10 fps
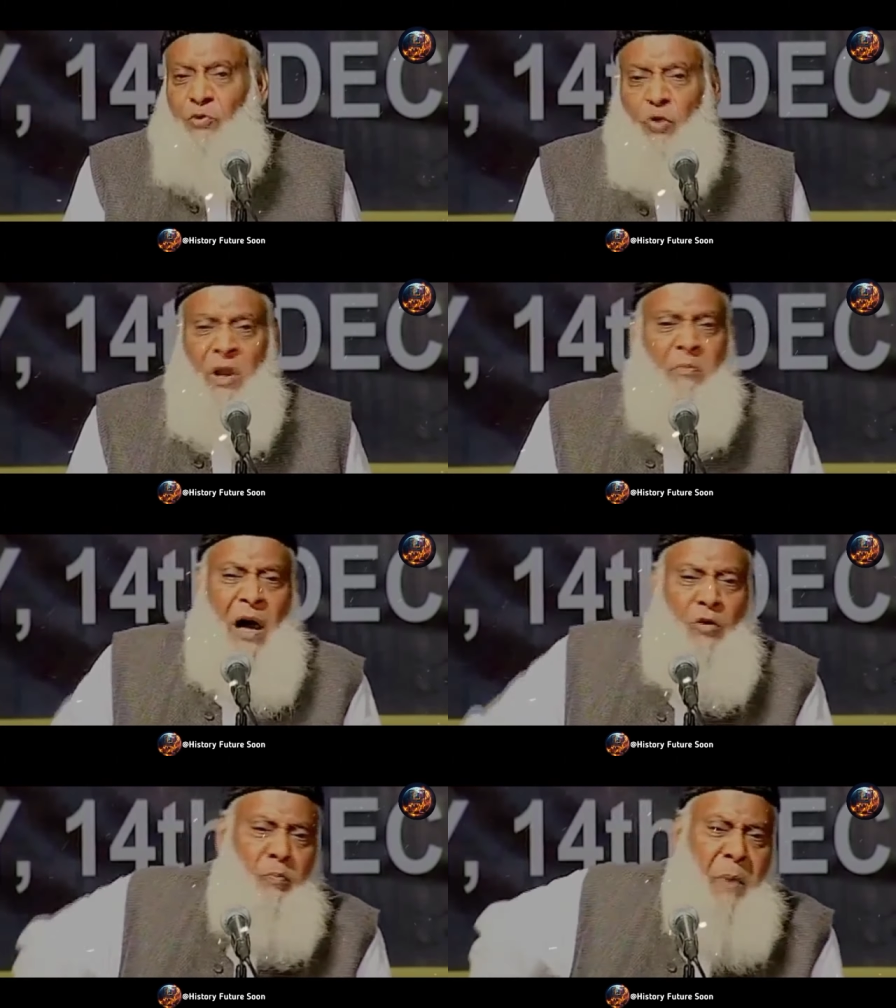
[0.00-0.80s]
किसको नहीं
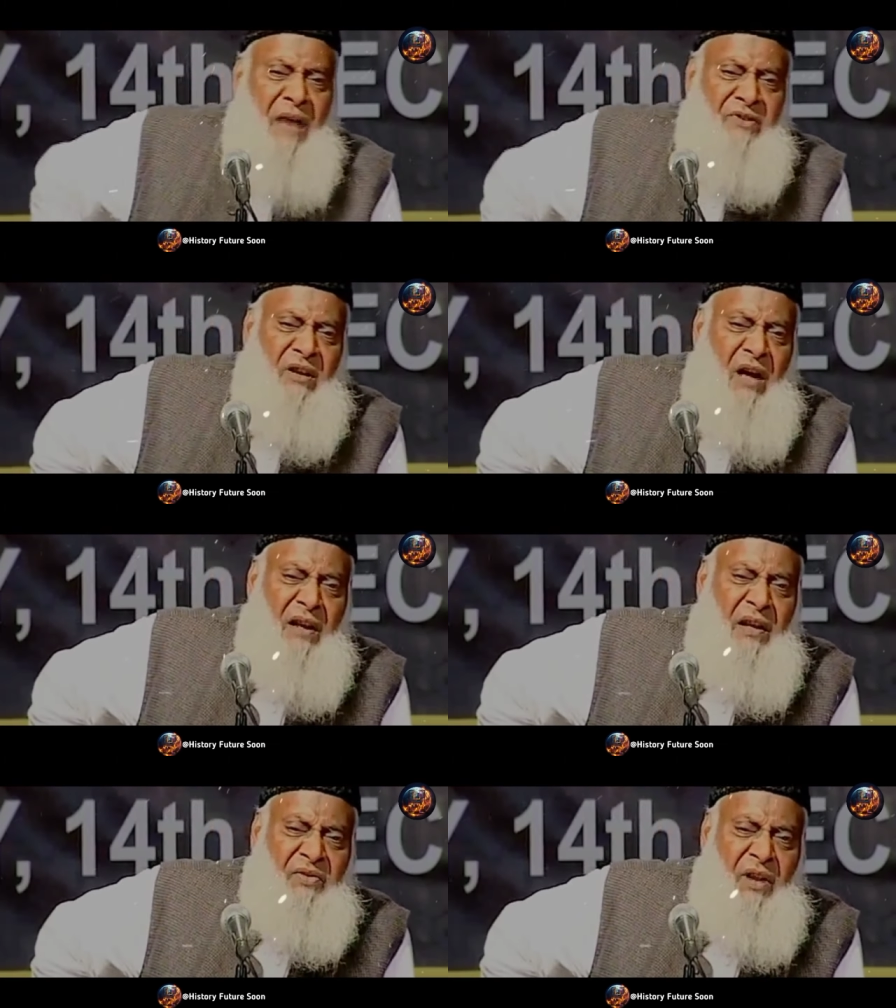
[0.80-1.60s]
मालूम पात्र
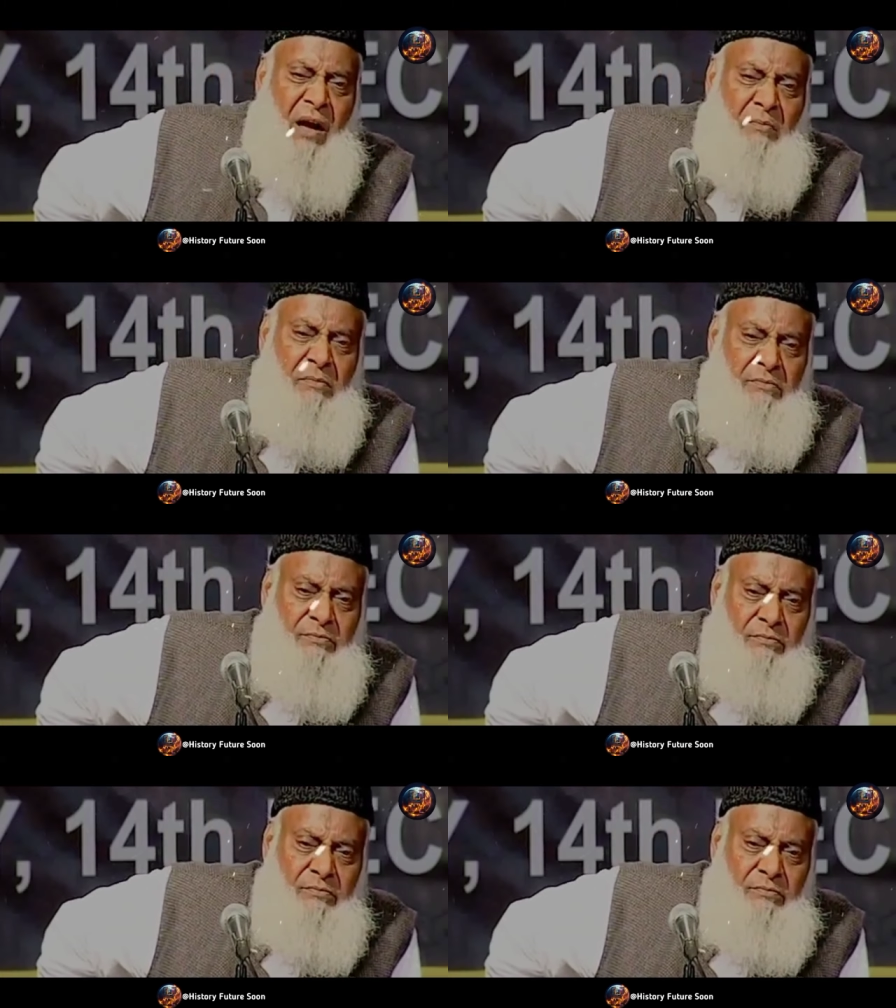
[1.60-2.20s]
कान इस्लाम